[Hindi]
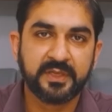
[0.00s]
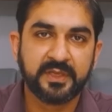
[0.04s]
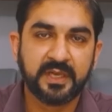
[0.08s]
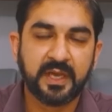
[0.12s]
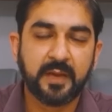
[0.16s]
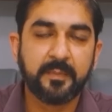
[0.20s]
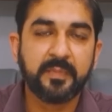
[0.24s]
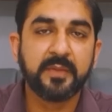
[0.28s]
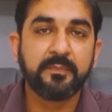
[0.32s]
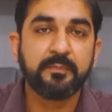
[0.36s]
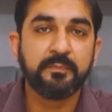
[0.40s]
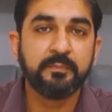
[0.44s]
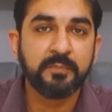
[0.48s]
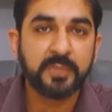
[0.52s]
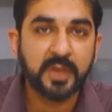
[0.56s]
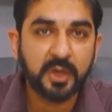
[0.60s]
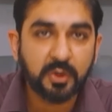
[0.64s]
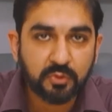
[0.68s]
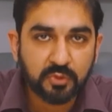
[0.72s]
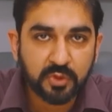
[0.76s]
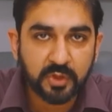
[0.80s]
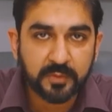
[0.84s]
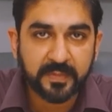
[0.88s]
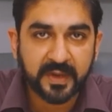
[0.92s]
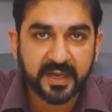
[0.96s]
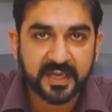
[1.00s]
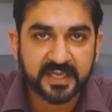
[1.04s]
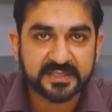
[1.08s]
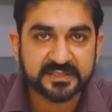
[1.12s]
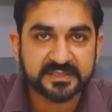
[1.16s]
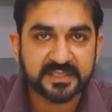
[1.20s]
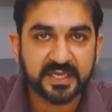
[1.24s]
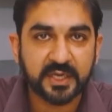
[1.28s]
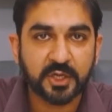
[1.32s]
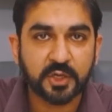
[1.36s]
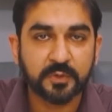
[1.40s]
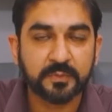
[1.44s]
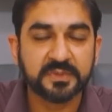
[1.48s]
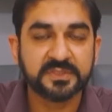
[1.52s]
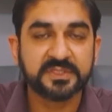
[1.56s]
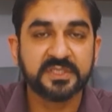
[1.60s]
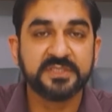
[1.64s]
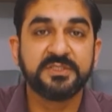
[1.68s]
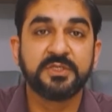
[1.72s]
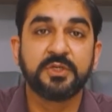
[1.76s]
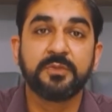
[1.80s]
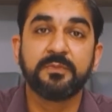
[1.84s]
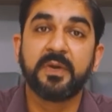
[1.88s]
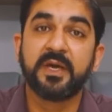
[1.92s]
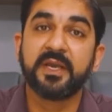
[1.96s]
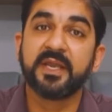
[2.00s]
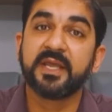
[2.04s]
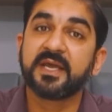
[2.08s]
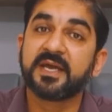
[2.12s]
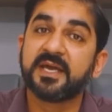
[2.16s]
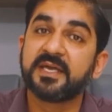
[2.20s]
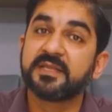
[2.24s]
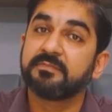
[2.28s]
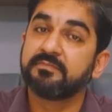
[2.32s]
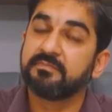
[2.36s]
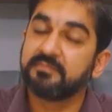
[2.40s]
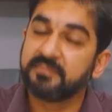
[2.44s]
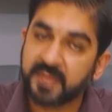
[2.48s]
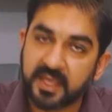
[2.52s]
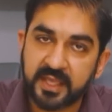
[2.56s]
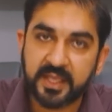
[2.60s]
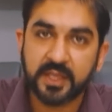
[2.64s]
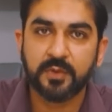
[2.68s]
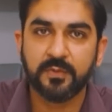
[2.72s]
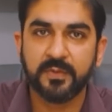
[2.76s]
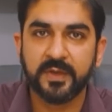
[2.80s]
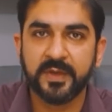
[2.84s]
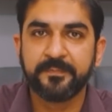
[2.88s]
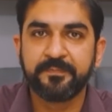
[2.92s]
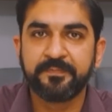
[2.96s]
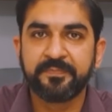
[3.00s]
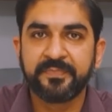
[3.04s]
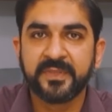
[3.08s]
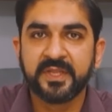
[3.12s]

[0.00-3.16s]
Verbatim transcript: अभी बिल्कुल पाकिस्तान के मुस्लिम जुर्माने ख़त्म नहीं हुए